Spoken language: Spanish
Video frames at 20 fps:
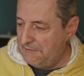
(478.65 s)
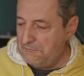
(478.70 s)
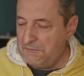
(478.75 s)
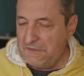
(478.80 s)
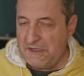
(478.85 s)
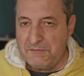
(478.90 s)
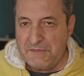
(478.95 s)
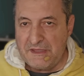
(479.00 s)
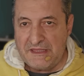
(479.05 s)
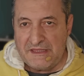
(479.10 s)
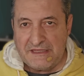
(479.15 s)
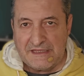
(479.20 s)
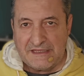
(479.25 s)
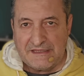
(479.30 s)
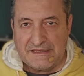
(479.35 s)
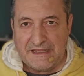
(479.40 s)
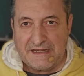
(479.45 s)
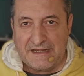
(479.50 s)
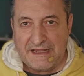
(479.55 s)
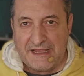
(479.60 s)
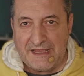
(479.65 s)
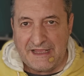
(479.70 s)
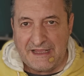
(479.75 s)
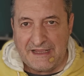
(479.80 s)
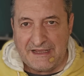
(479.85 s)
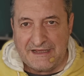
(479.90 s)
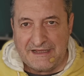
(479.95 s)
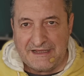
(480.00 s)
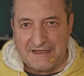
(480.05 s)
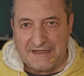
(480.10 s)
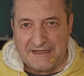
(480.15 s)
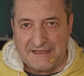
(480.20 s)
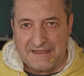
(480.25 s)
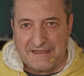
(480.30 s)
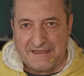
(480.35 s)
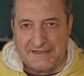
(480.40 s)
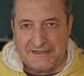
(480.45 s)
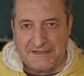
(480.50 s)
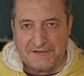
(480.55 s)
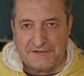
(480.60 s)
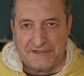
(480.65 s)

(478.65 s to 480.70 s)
mi media naranja, le dicen.